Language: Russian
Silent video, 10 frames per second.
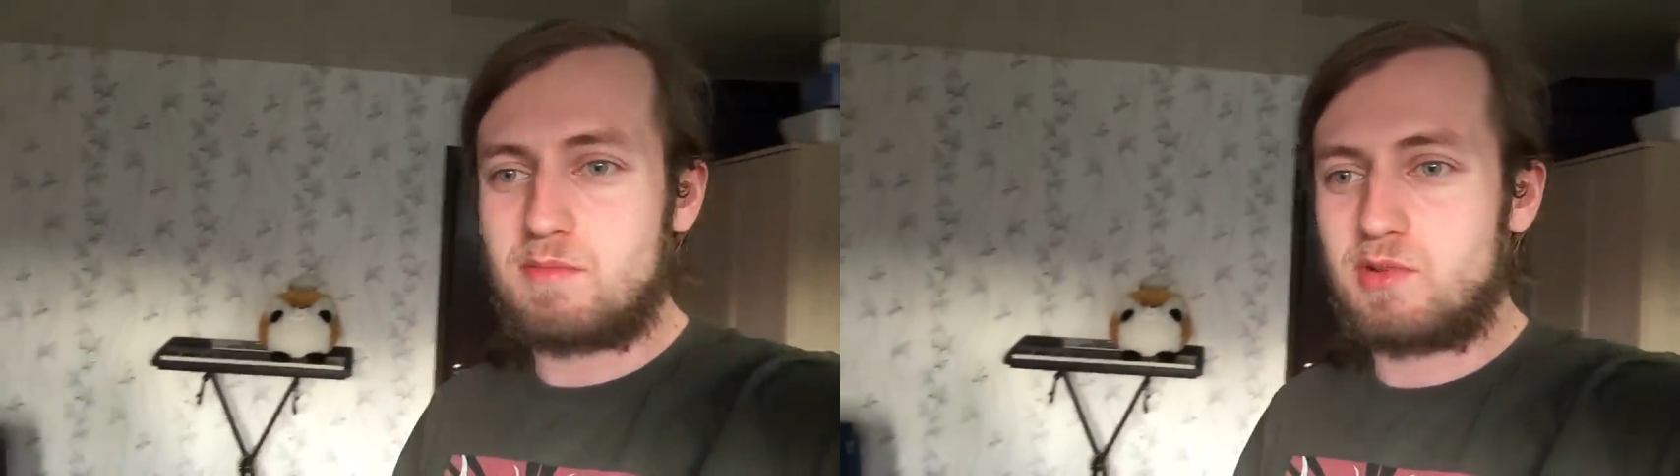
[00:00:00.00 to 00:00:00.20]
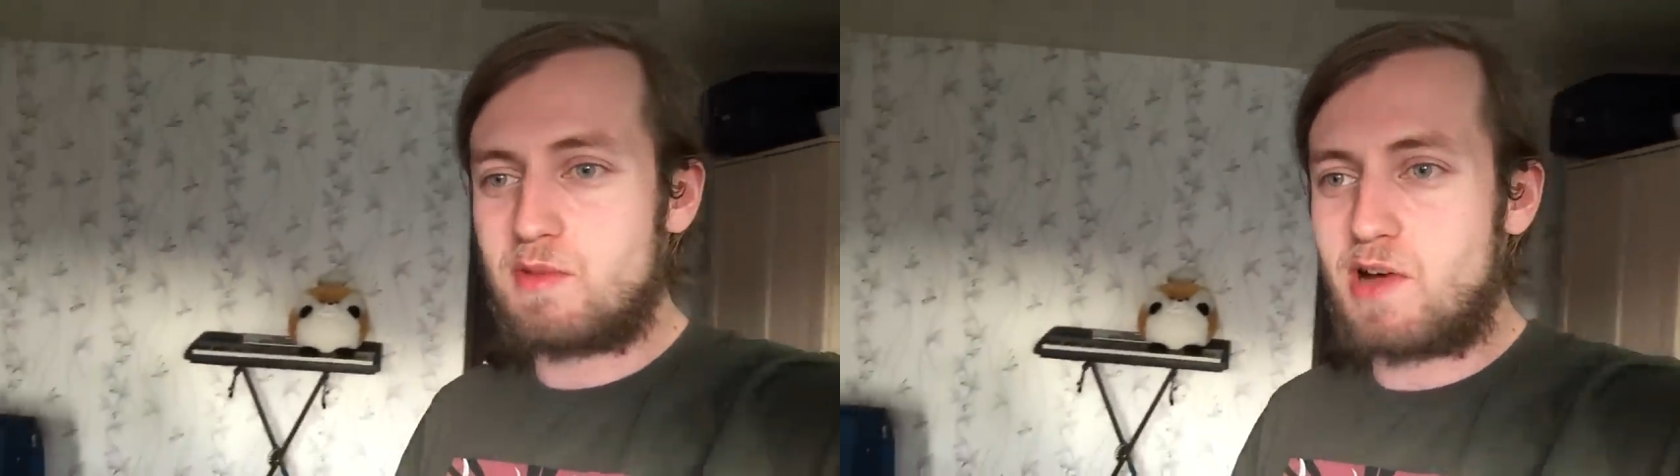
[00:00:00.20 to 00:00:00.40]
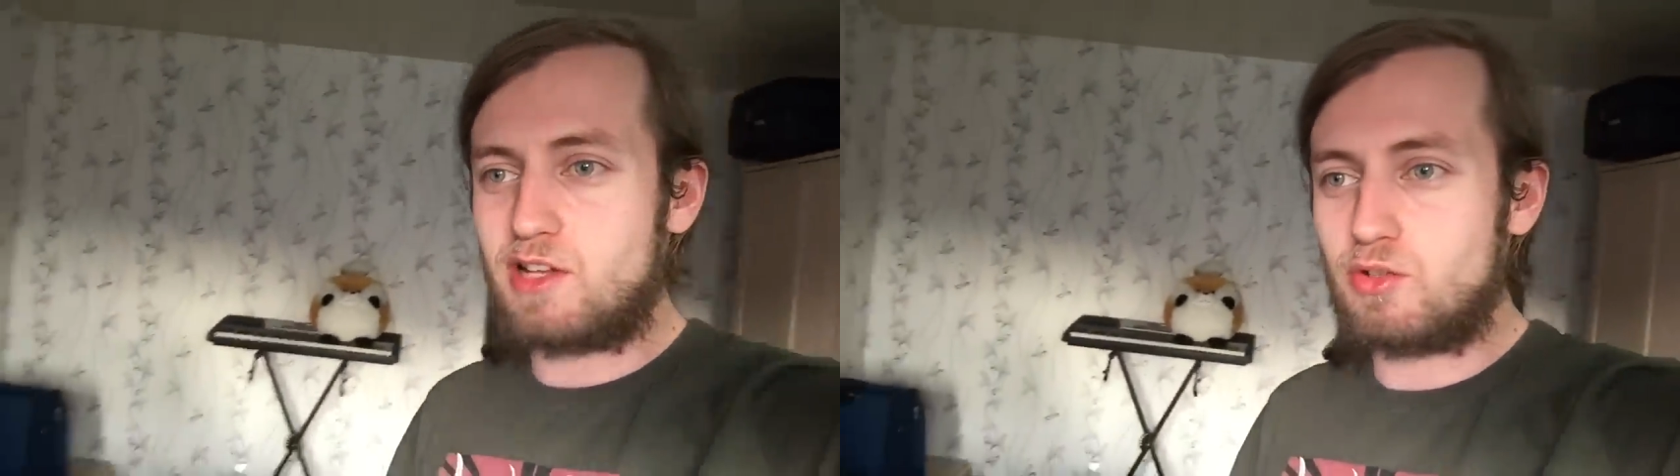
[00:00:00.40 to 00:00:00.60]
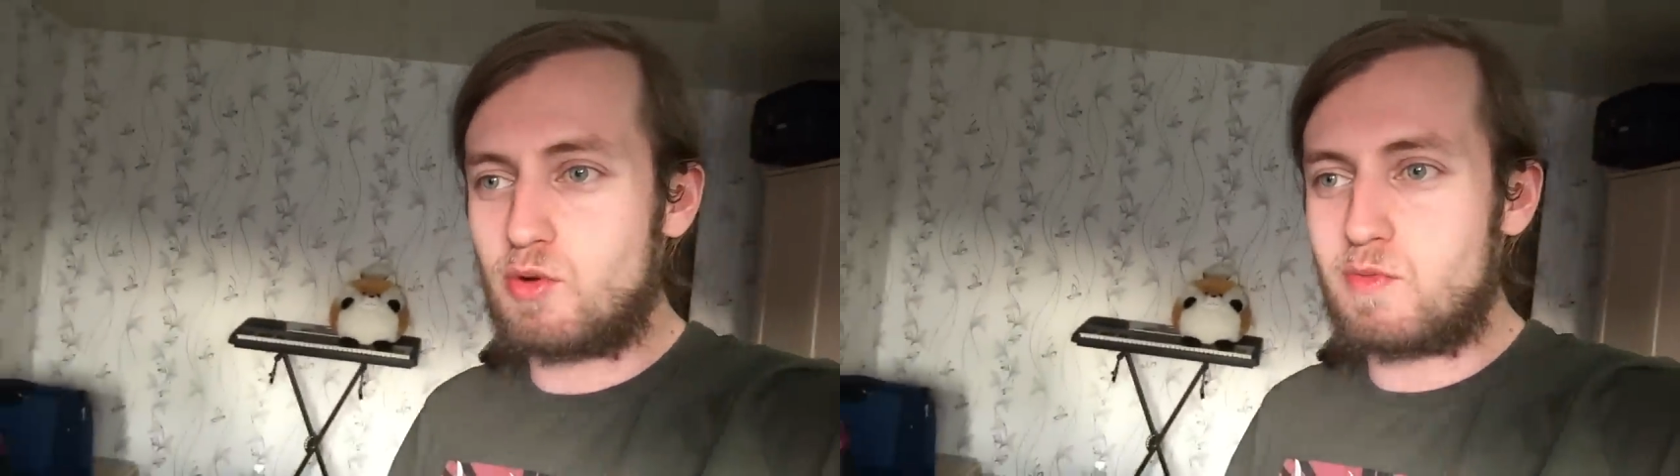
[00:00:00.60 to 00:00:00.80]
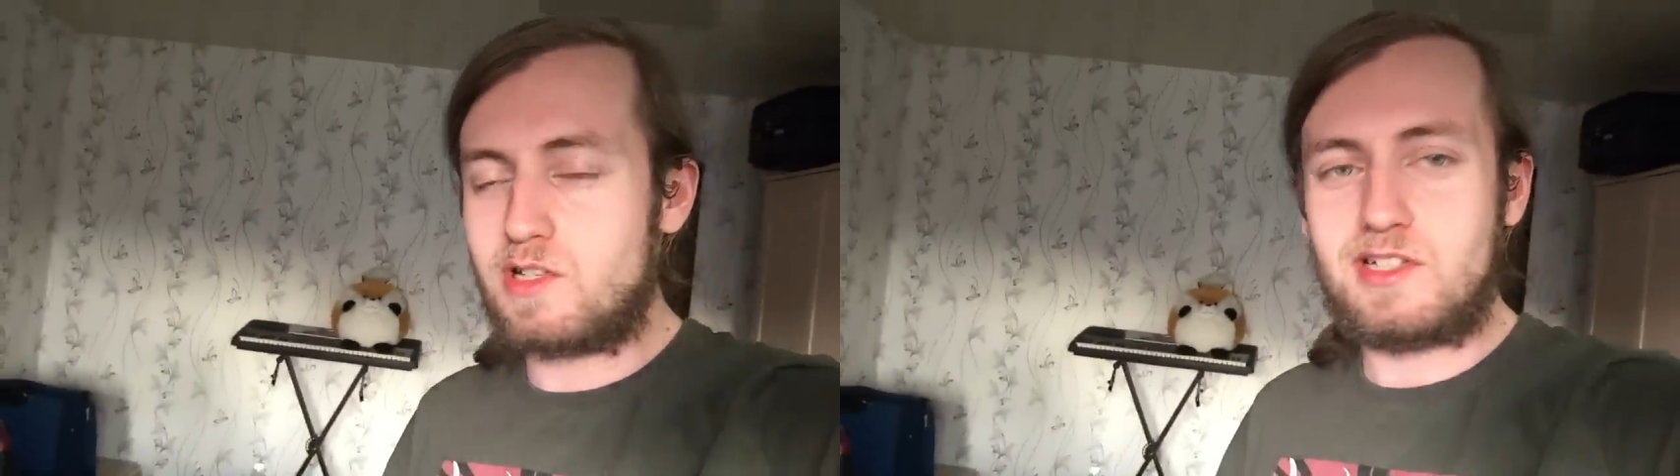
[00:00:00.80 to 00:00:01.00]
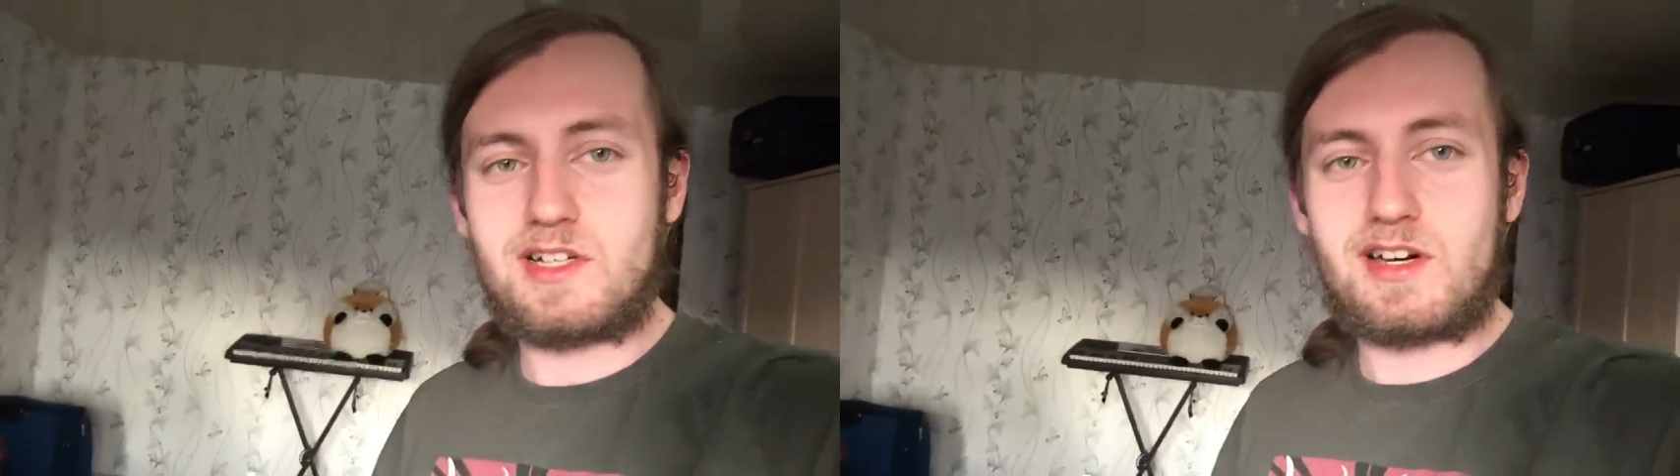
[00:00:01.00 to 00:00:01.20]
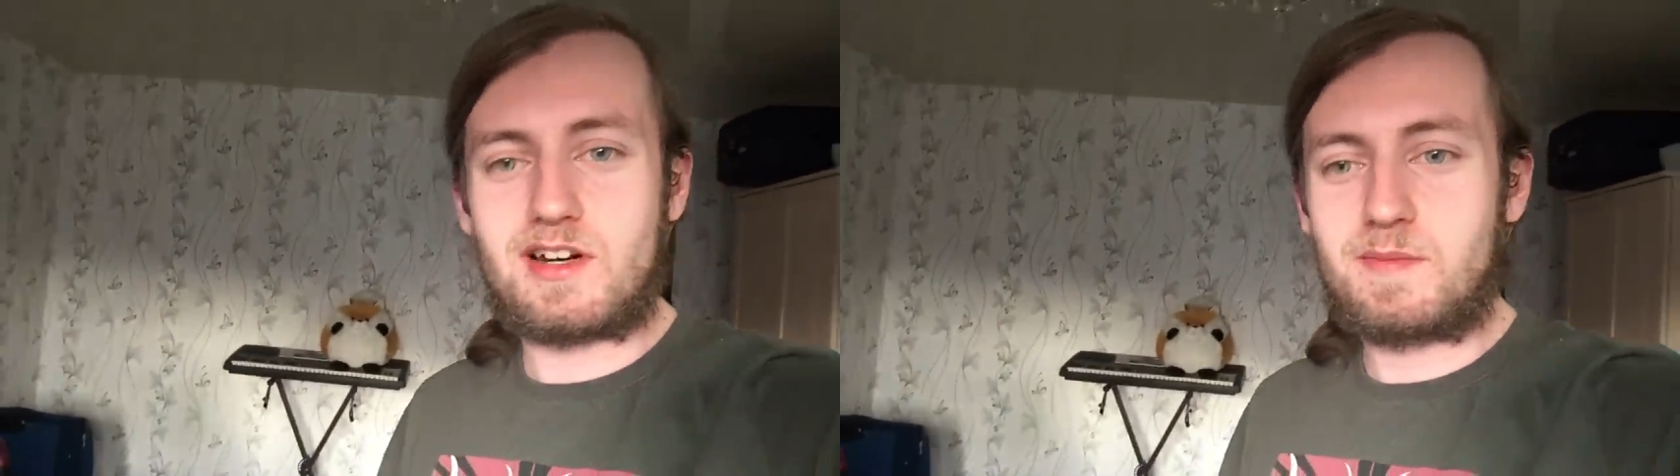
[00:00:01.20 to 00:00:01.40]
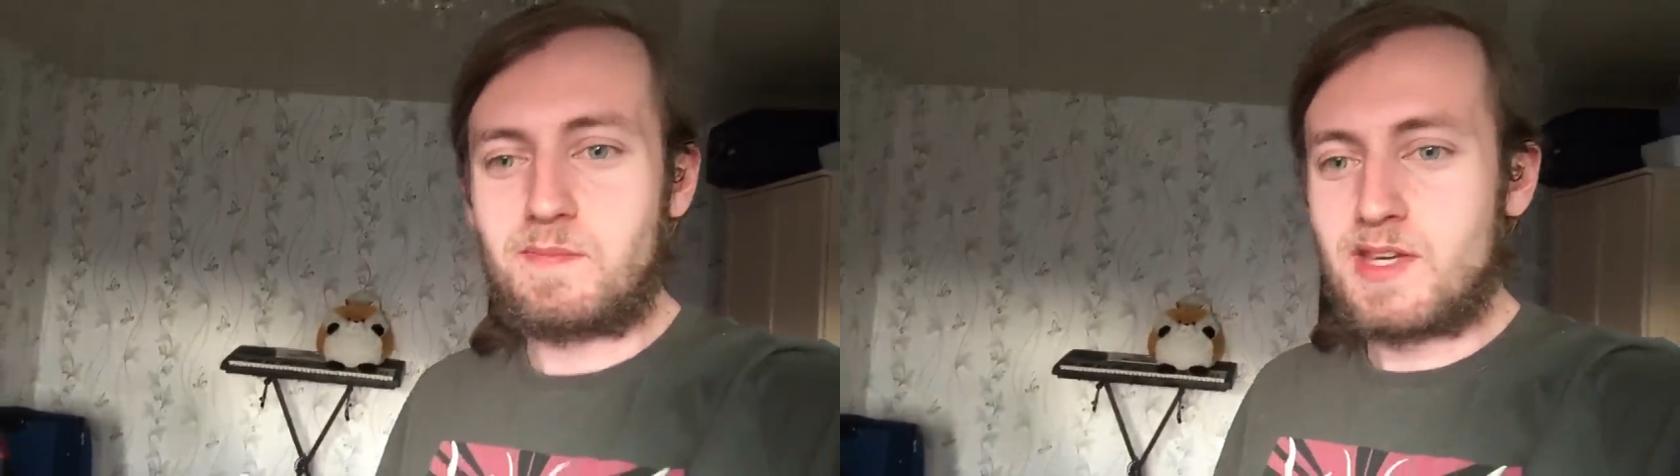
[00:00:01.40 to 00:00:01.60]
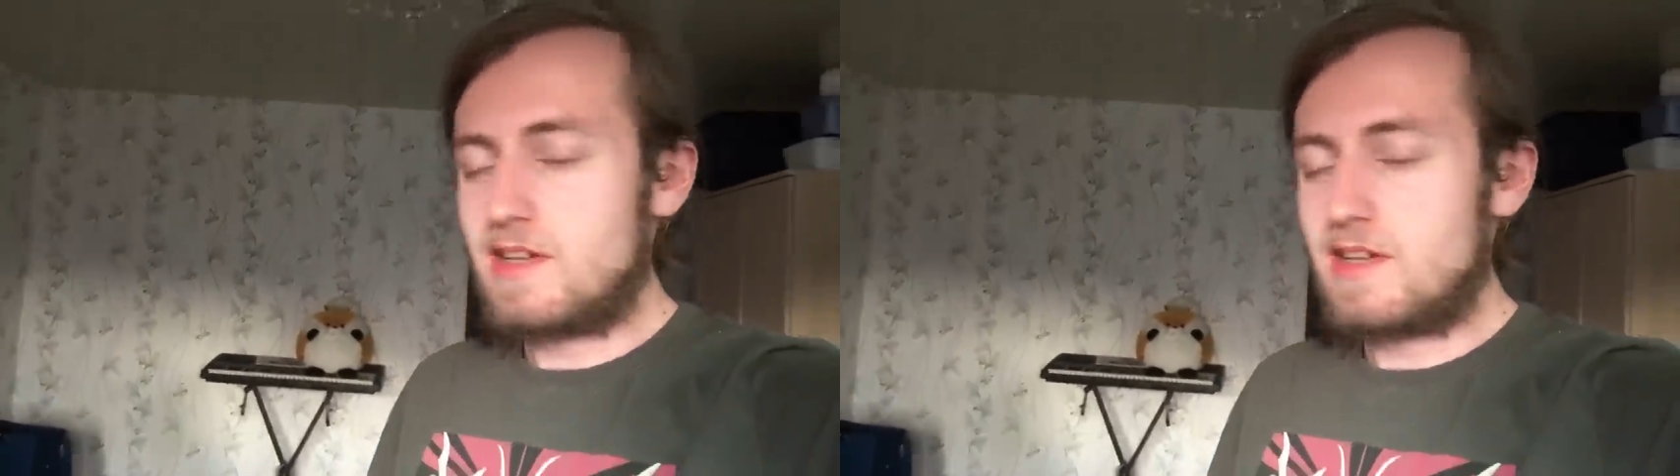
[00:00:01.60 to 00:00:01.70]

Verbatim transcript: было мало новых игр.